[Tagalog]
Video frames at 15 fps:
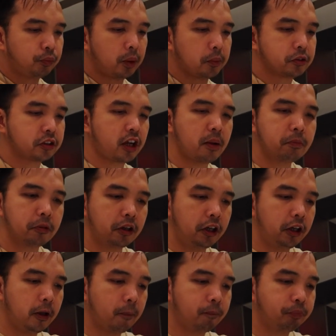Tapos
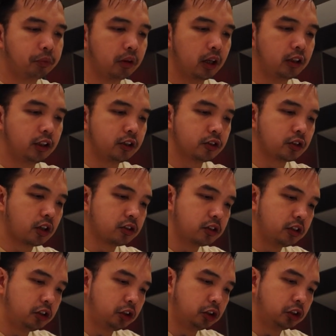cupcake, then
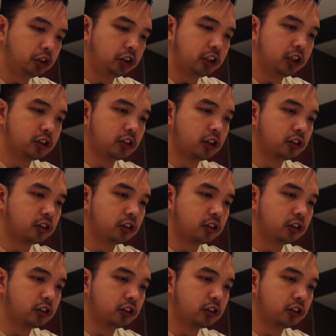sausage, chicken